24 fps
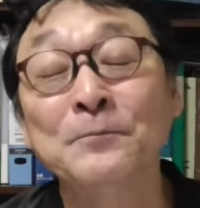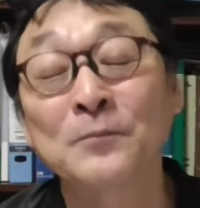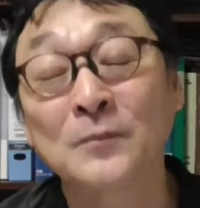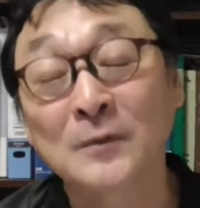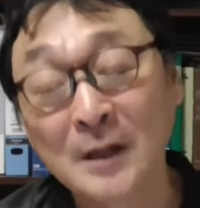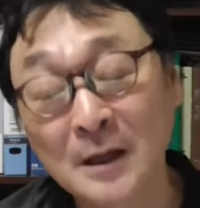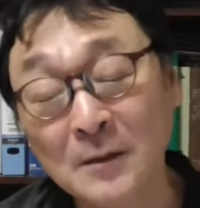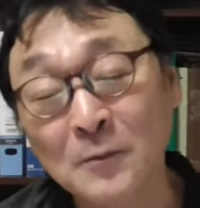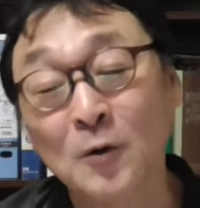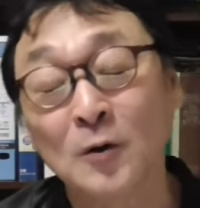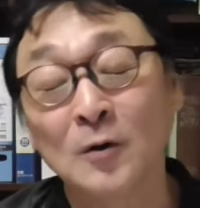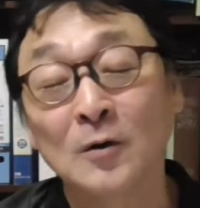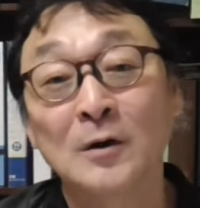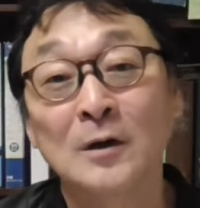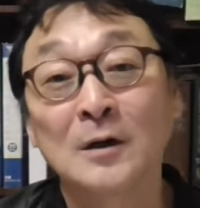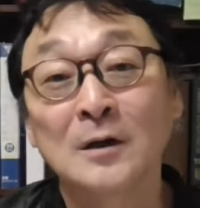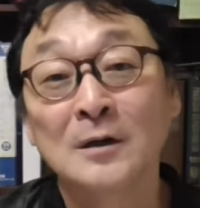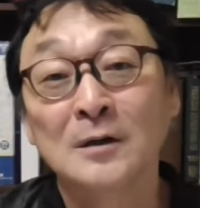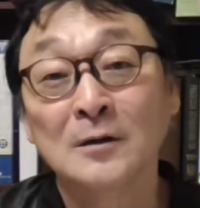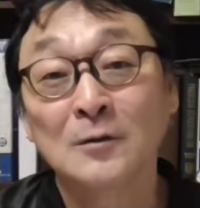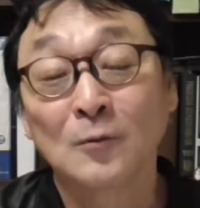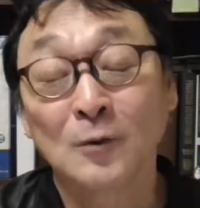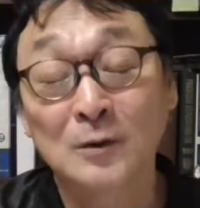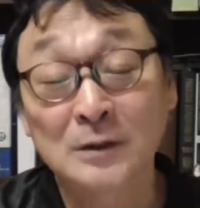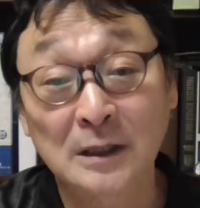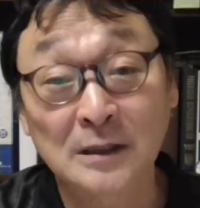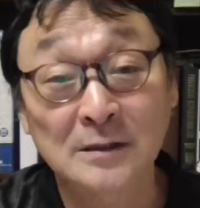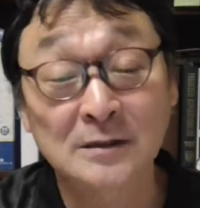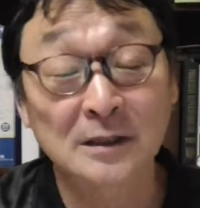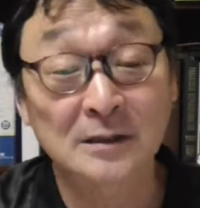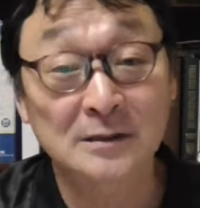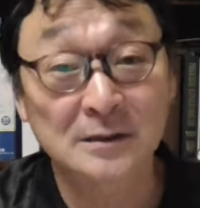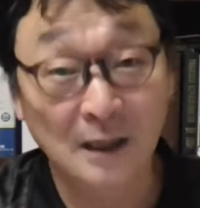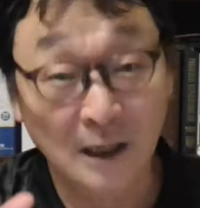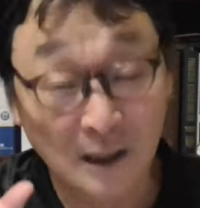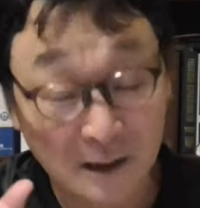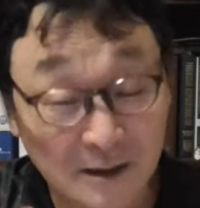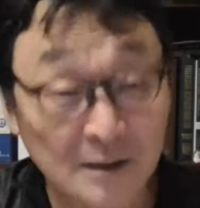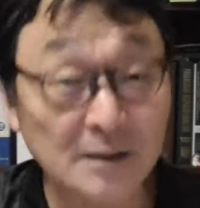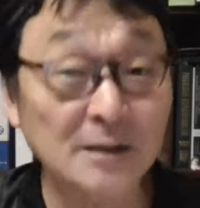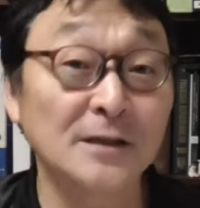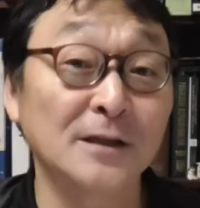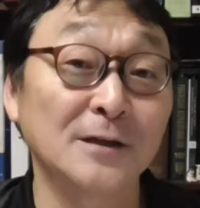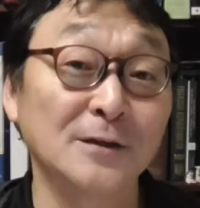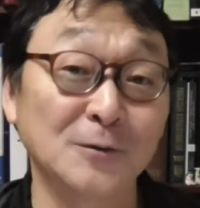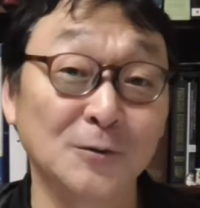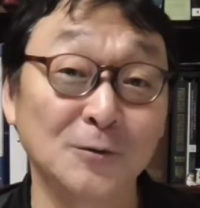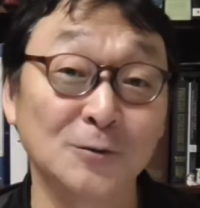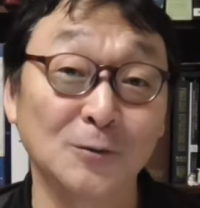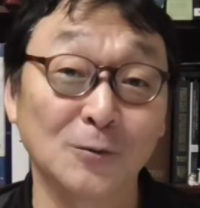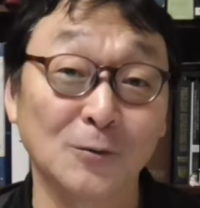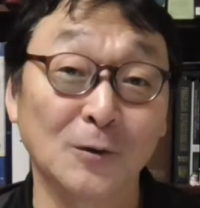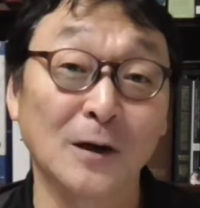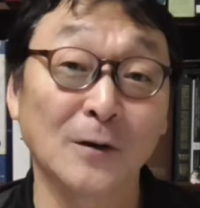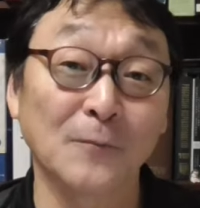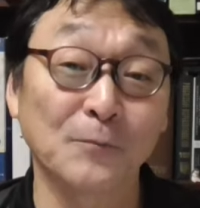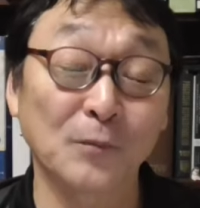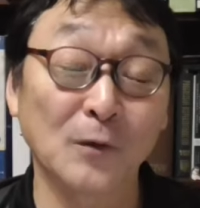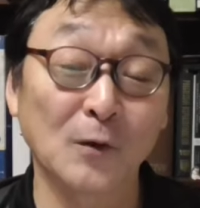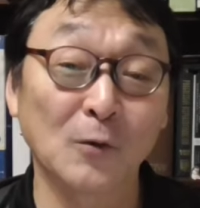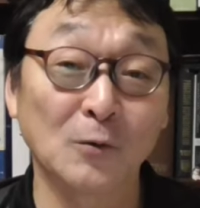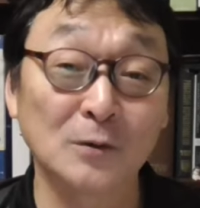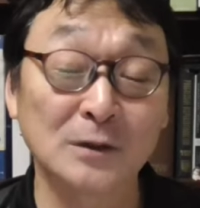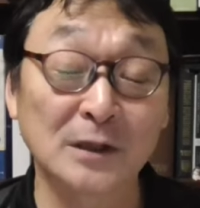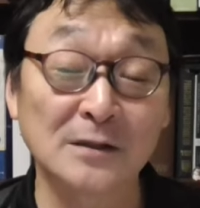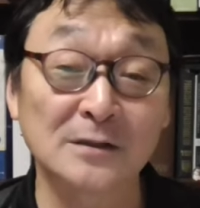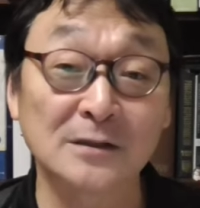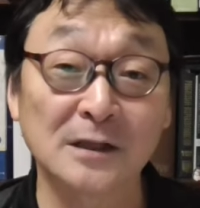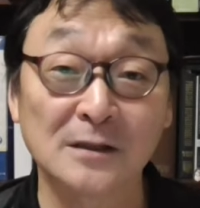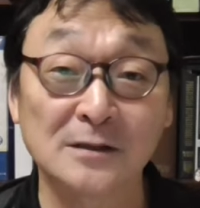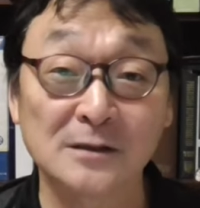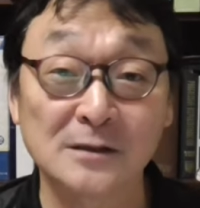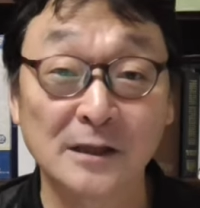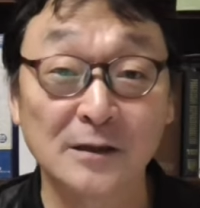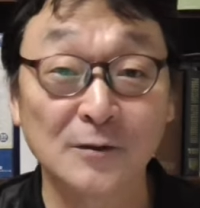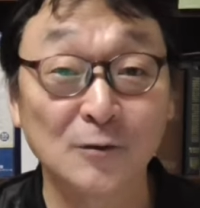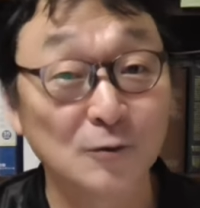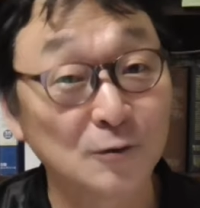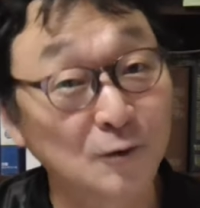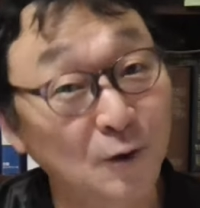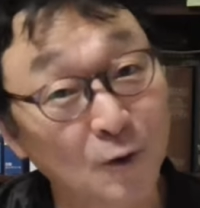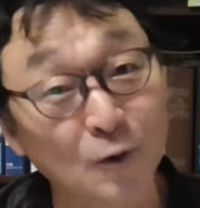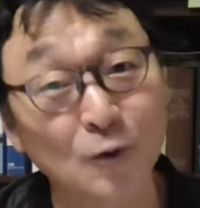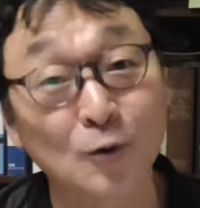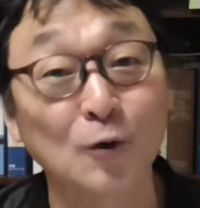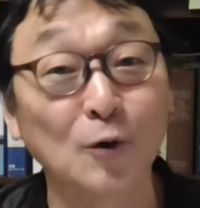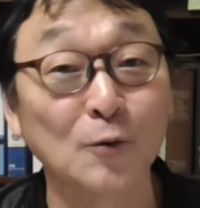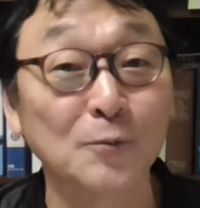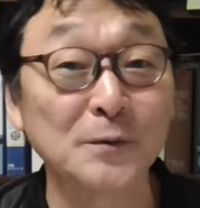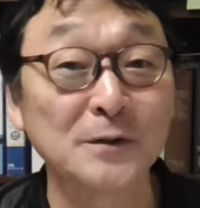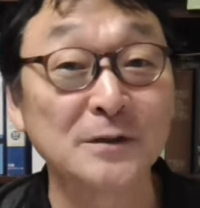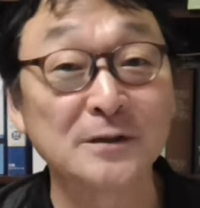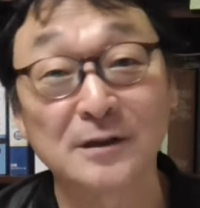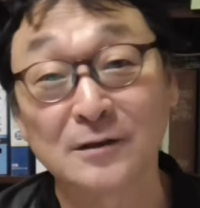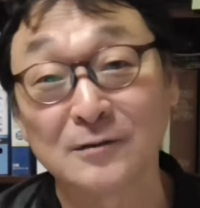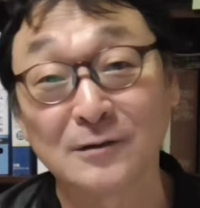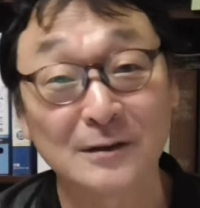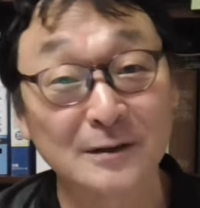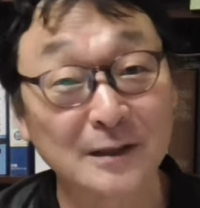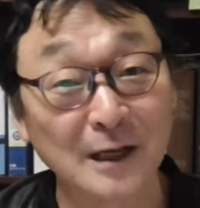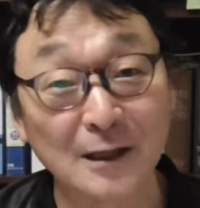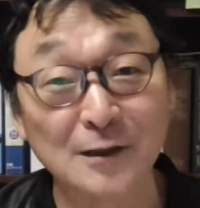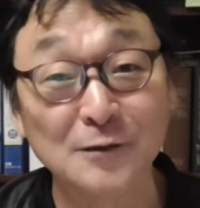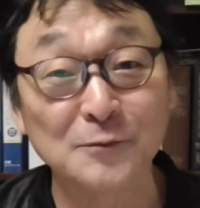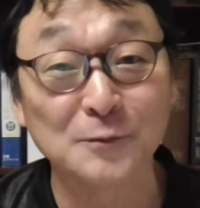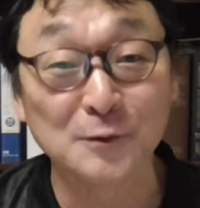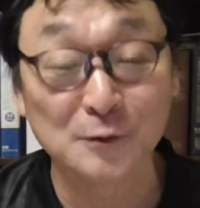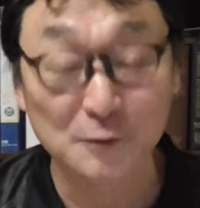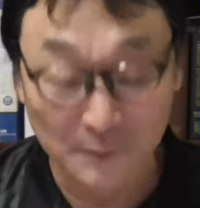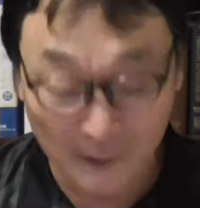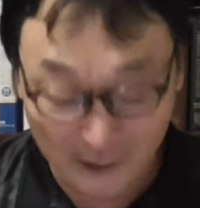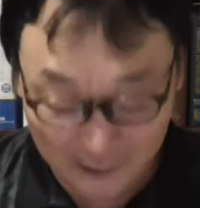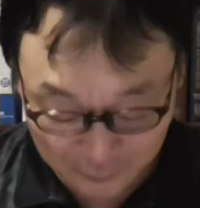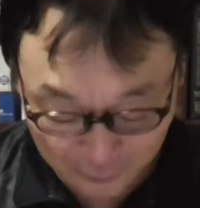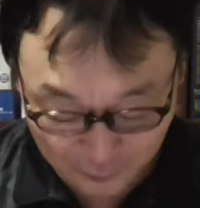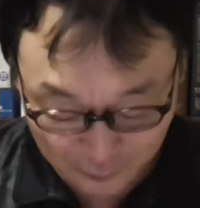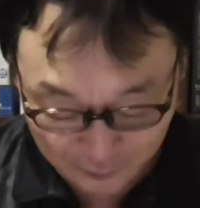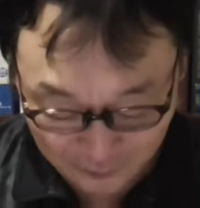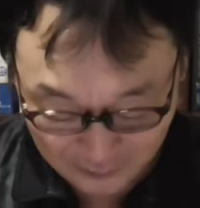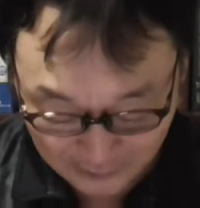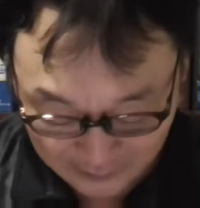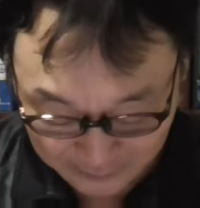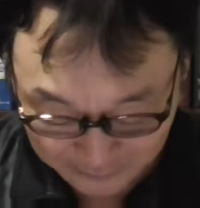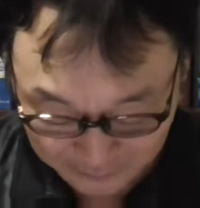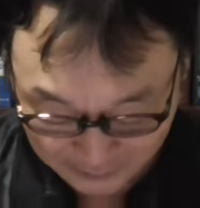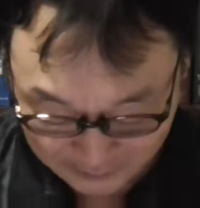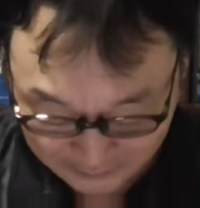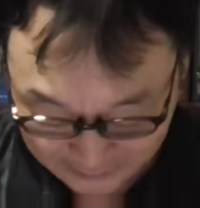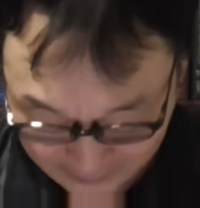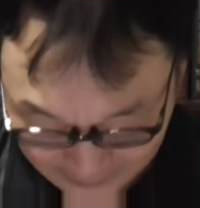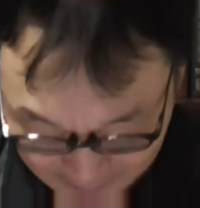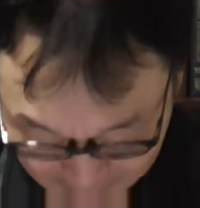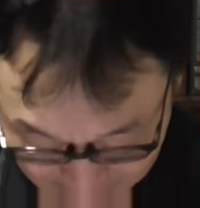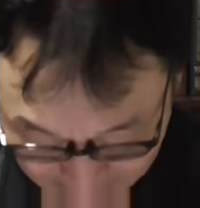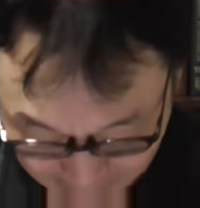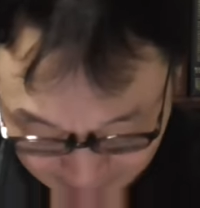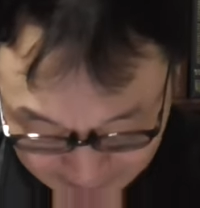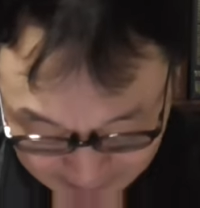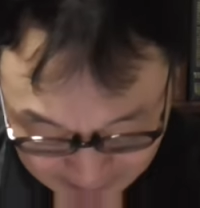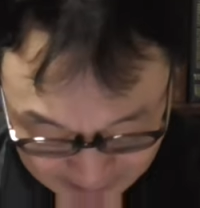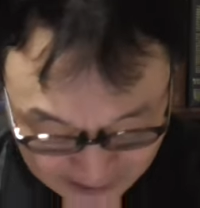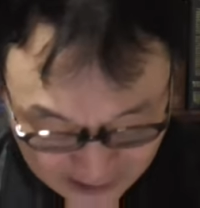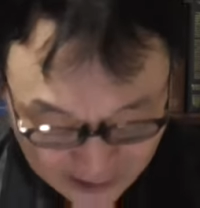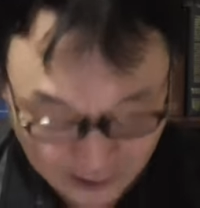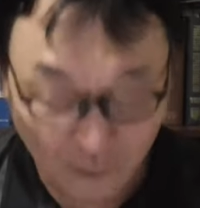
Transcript: でも、私たちははっきり言えることは、私たちへの喜びっていうのは誰も奪うことが、まあ、できない。